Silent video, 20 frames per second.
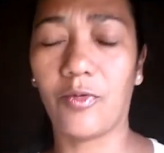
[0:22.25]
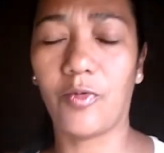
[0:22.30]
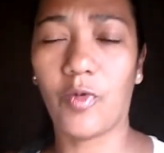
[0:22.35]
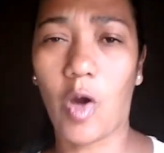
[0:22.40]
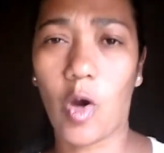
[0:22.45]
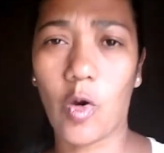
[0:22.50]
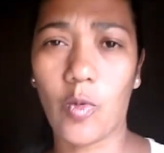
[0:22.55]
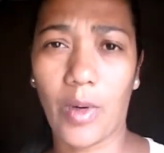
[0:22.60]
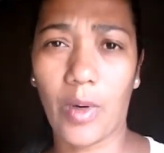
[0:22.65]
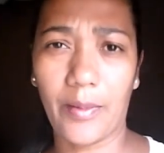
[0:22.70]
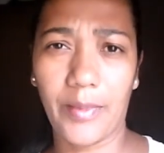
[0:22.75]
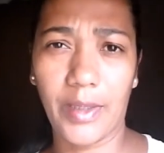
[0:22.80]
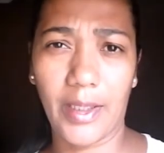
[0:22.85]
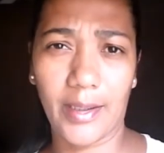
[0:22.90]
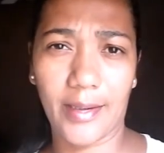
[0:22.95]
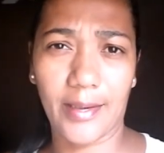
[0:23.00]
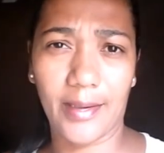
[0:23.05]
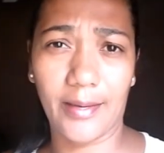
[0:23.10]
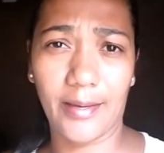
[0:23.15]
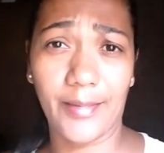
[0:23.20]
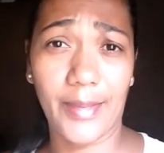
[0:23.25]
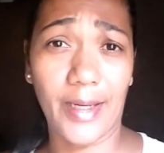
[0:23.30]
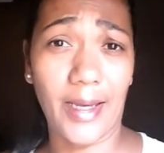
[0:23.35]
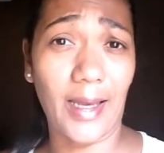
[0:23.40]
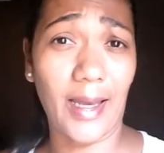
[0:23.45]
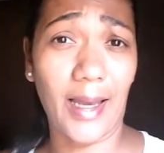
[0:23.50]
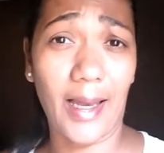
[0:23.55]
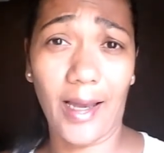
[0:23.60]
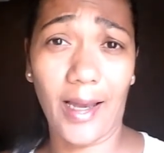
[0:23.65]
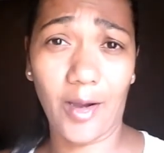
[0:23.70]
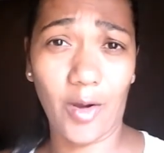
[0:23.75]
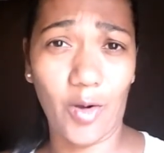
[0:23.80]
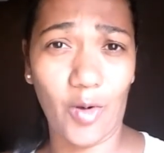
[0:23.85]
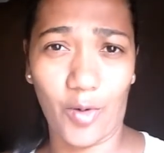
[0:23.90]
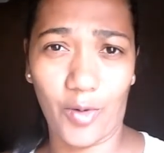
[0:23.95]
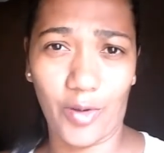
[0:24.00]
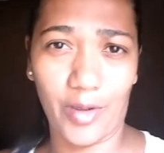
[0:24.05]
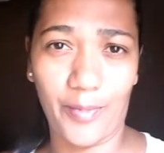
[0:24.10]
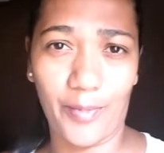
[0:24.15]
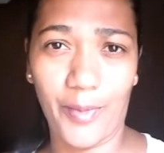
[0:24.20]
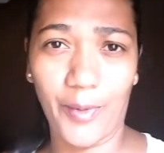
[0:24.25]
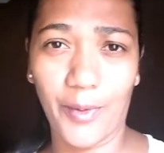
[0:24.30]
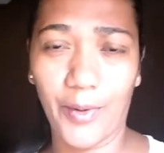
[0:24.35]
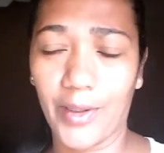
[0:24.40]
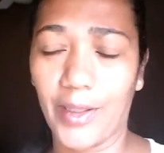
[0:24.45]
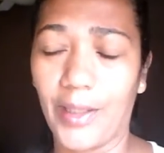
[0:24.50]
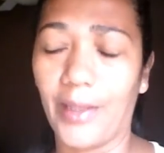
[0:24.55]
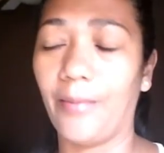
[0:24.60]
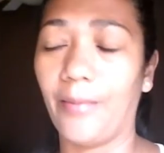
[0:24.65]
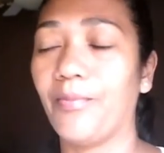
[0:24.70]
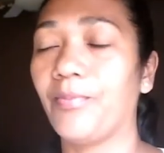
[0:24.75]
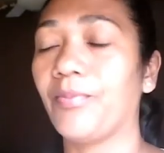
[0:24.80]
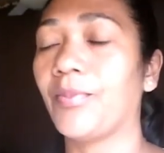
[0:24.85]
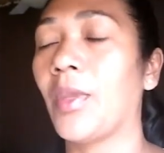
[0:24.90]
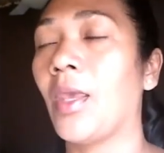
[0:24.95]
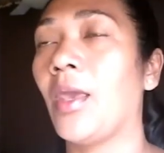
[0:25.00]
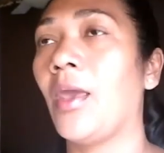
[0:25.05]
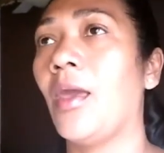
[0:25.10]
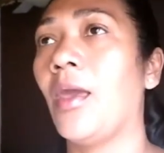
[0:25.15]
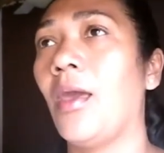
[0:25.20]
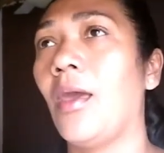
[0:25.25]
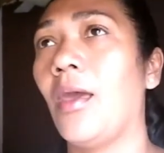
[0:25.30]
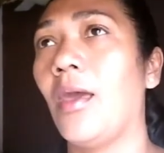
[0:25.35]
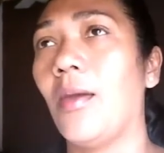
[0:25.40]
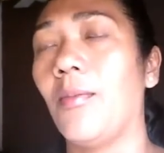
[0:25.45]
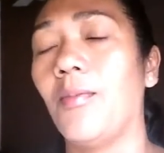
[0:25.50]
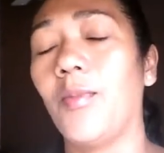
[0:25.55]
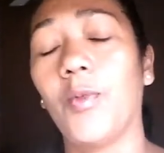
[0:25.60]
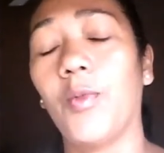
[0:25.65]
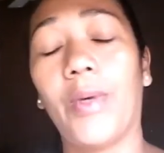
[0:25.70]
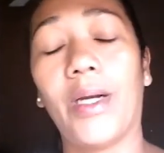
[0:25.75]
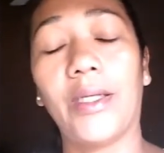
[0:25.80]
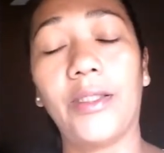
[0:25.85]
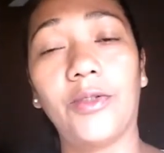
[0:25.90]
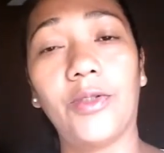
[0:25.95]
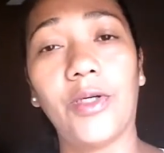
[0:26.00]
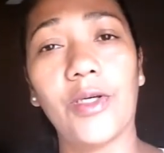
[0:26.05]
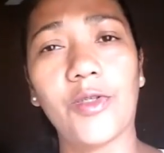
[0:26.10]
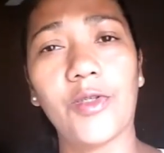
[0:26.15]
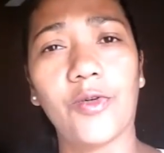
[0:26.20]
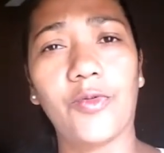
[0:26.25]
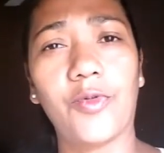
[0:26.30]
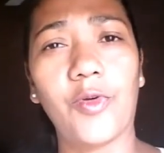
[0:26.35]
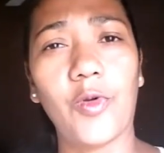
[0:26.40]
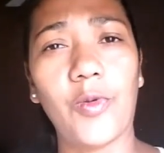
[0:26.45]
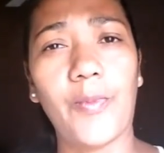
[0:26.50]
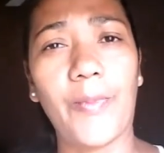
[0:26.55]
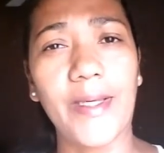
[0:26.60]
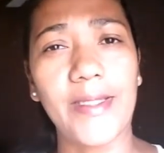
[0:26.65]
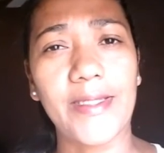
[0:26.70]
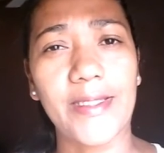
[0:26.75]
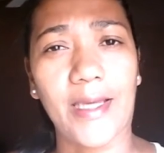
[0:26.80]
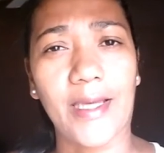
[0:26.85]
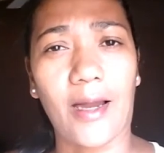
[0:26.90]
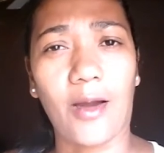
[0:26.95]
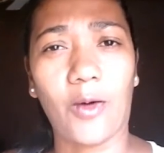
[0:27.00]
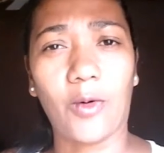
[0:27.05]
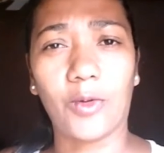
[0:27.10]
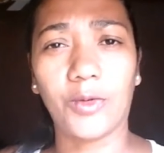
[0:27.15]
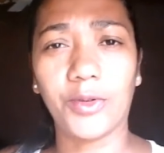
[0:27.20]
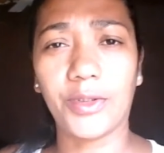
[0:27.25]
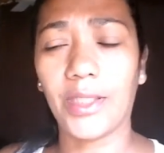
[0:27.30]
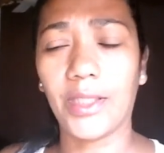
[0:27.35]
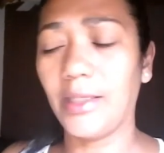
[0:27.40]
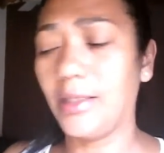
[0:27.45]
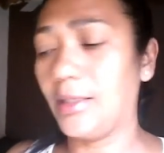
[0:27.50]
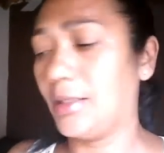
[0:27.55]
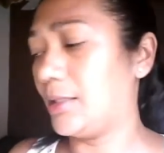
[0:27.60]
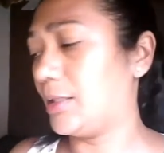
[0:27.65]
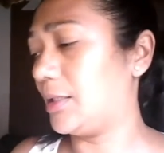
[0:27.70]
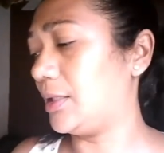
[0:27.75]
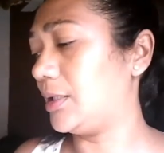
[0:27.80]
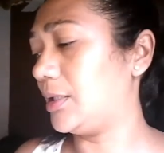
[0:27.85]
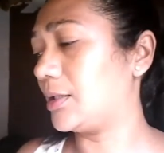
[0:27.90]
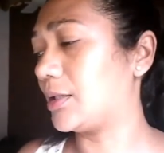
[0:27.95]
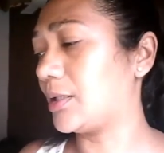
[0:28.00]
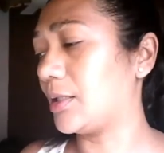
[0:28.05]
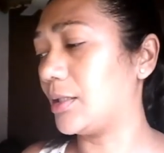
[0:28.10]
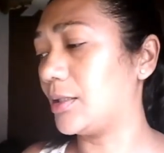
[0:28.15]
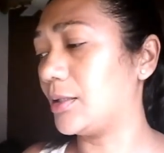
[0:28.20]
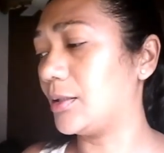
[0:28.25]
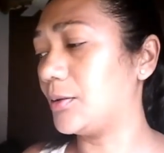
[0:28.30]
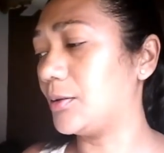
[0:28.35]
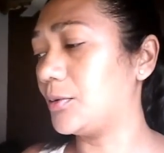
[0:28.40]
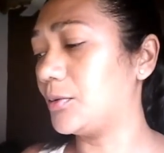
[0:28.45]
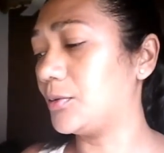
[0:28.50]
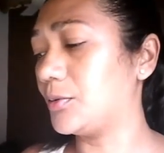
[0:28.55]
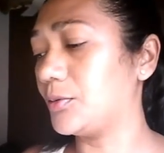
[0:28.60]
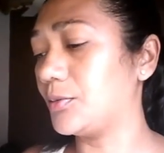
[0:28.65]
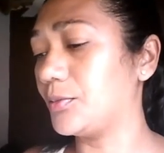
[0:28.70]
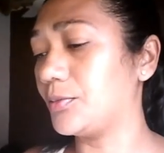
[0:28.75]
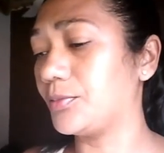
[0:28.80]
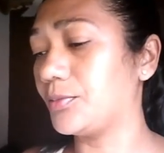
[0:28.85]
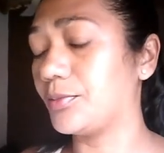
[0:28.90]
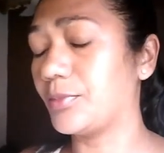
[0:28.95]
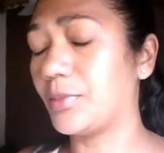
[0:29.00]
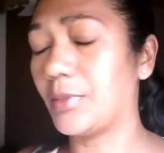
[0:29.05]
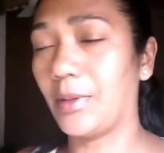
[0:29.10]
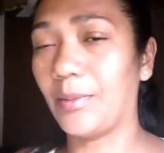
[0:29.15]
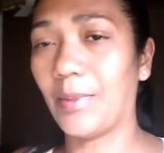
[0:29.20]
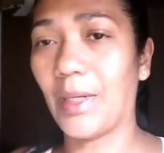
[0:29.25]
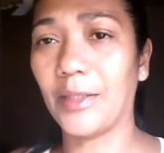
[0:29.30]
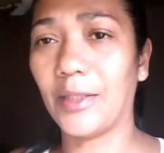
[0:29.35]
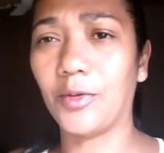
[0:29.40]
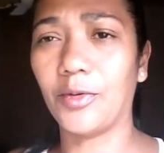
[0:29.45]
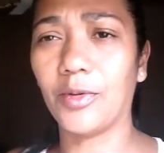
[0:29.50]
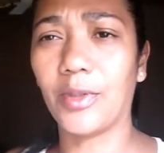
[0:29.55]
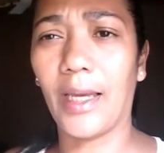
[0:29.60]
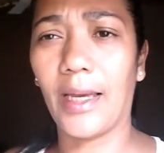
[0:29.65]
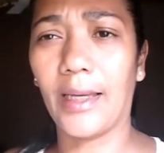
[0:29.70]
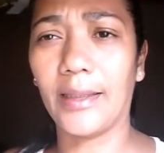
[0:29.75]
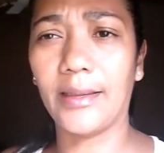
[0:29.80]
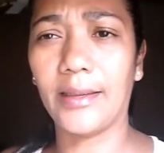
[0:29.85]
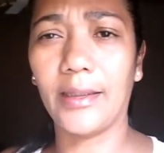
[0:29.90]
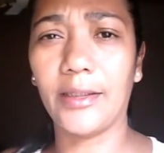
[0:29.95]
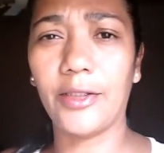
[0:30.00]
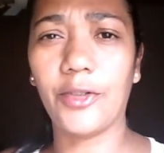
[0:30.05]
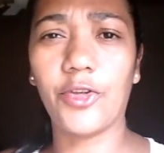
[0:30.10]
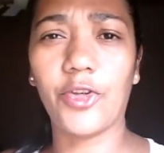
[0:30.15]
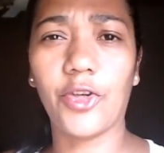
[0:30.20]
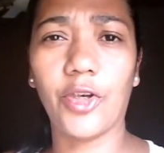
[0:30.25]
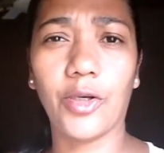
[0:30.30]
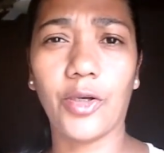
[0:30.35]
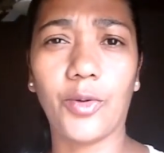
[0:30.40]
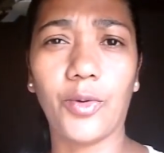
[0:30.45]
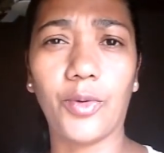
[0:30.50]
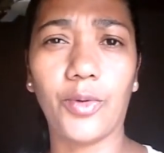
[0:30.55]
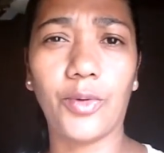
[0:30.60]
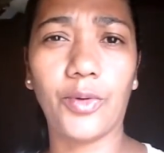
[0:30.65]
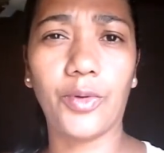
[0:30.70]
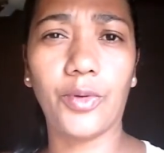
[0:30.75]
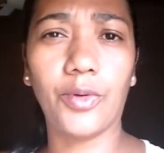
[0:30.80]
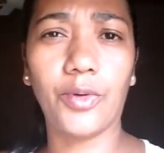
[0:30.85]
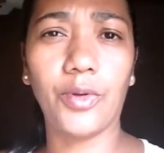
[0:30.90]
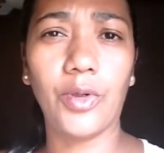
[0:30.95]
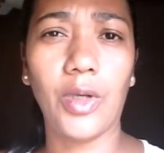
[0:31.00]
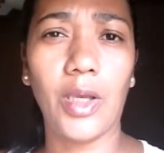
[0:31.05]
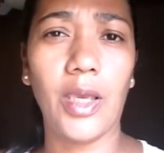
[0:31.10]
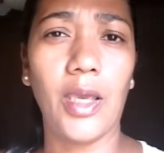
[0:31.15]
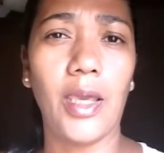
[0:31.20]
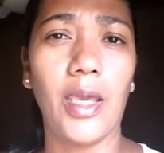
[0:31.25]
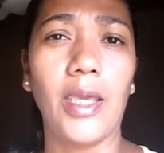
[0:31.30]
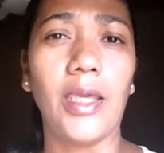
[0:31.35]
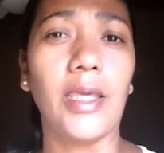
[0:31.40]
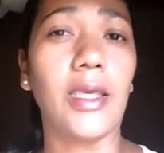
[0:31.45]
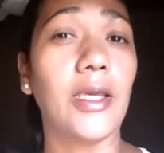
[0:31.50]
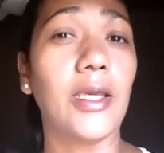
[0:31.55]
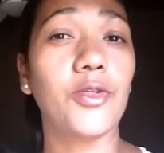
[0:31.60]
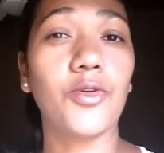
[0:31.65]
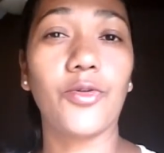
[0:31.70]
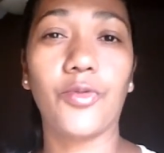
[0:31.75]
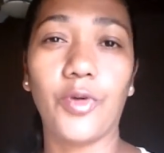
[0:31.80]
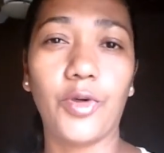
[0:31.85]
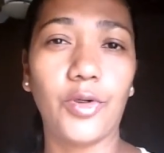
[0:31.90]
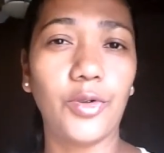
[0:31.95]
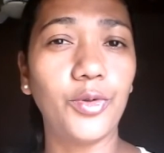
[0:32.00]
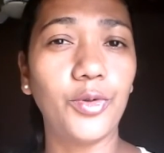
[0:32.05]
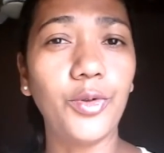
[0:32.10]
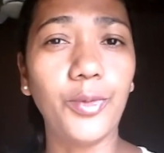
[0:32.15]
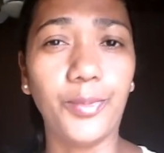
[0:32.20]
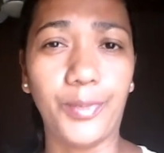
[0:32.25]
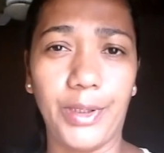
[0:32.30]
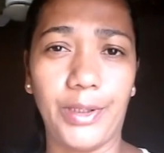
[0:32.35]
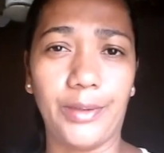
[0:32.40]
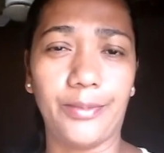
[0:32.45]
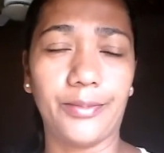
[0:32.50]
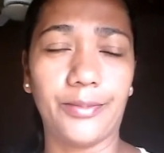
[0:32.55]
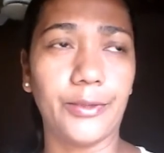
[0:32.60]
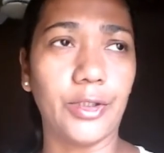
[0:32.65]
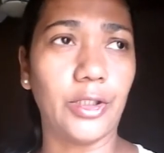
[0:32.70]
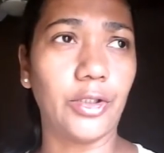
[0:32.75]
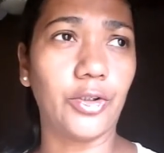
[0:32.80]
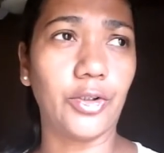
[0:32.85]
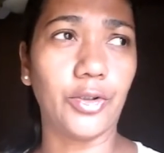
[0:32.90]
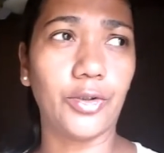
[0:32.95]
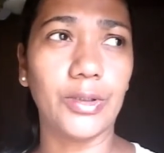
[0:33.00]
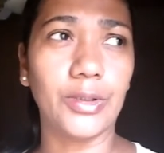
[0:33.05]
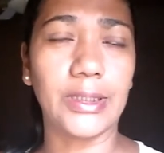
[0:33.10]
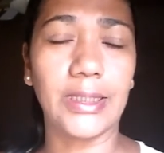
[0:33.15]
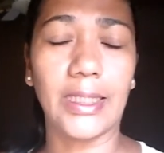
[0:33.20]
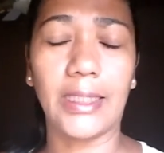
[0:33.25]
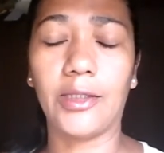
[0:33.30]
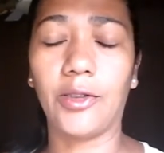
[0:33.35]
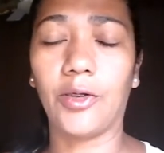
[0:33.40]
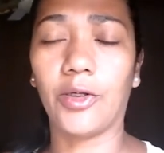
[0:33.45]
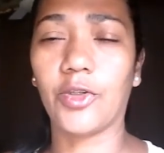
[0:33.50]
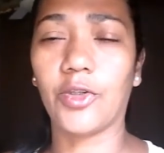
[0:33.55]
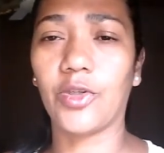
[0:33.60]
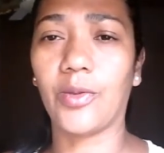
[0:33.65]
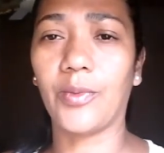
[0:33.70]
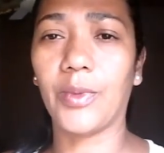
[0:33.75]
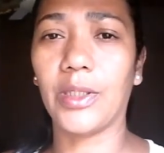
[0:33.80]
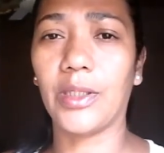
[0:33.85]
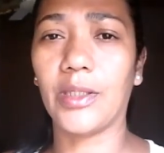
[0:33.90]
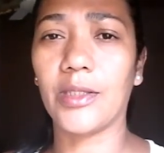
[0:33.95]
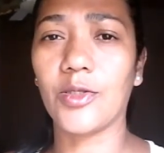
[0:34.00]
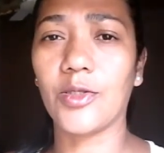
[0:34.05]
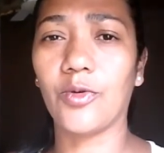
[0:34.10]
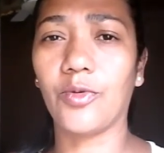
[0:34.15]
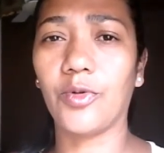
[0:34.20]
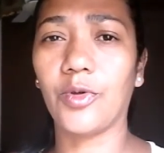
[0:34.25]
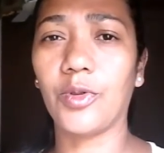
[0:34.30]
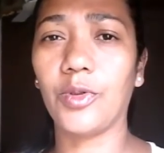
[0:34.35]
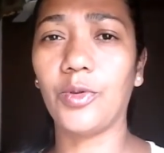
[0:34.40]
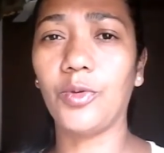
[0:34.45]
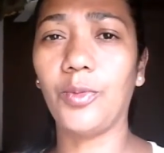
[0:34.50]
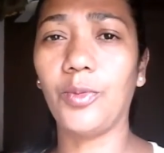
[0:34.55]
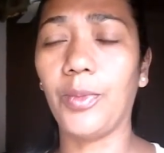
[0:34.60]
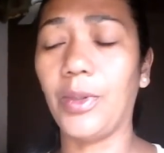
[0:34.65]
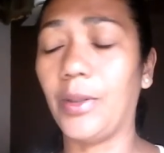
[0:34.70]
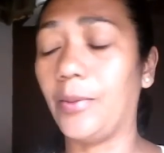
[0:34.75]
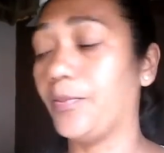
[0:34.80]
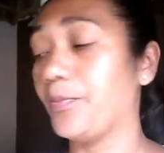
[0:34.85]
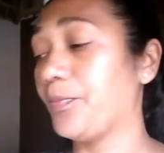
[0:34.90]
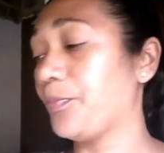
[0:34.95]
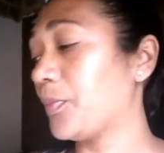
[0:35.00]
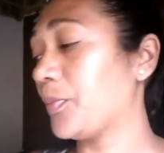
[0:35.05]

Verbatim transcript: Eu vou arrumar a minha cama agora, porque meu marido resolveu ir pescar ontem, então, na madrugada, e chegou e resolveu ir dormir. Ele chegou às 7 horas da manhã, resolveu ir dormir.